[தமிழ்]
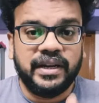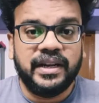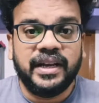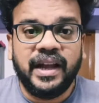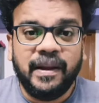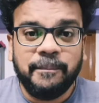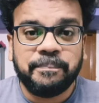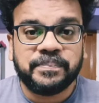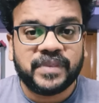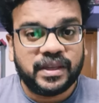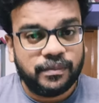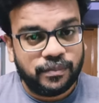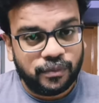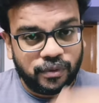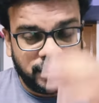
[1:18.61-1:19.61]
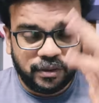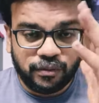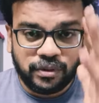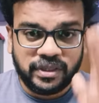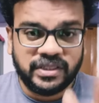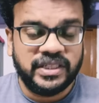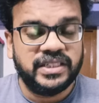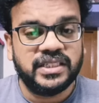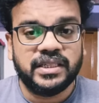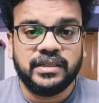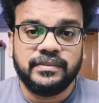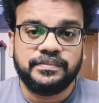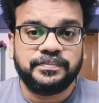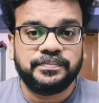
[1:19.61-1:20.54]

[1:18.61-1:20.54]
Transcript: இல்லை அது ஒரு சீசன்